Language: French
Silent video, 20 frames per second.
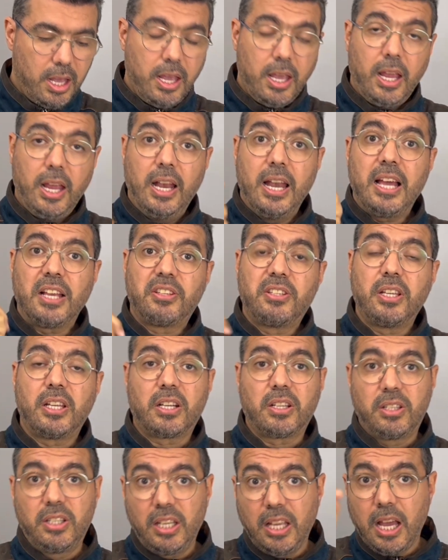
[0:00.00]
Et là,
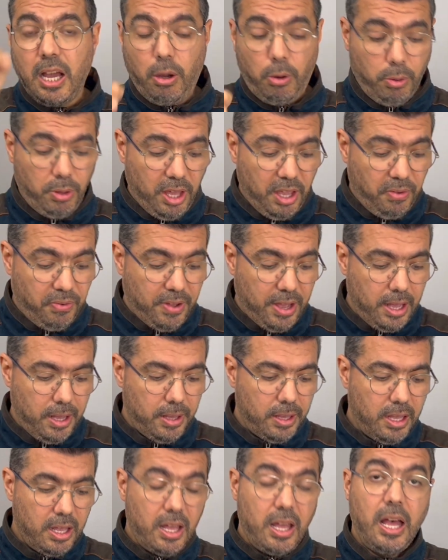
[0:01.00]
Zir dit à Hudayfa,
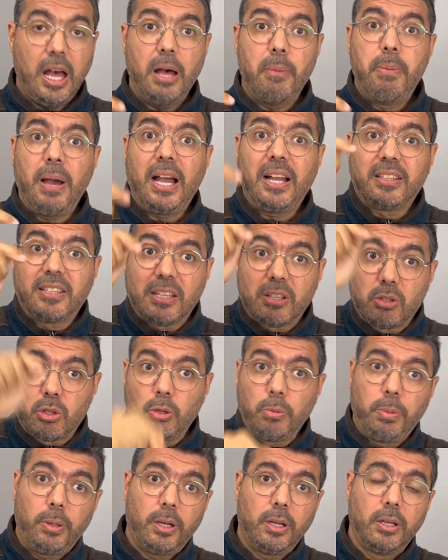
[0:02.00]
Abad
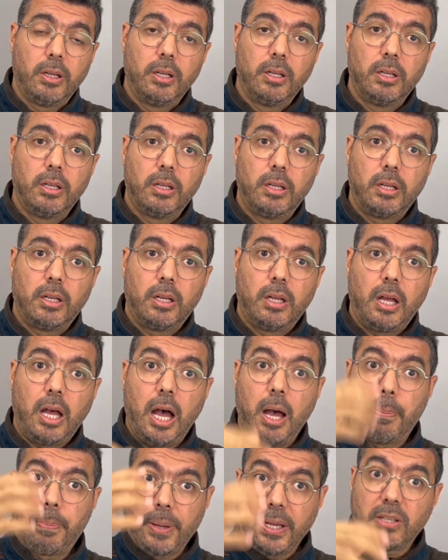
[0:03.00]
subh
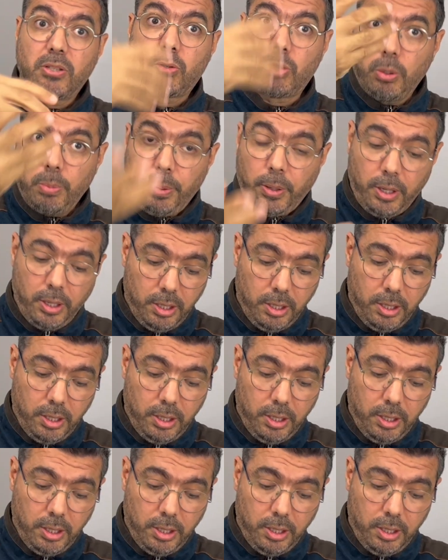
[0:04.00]
après subh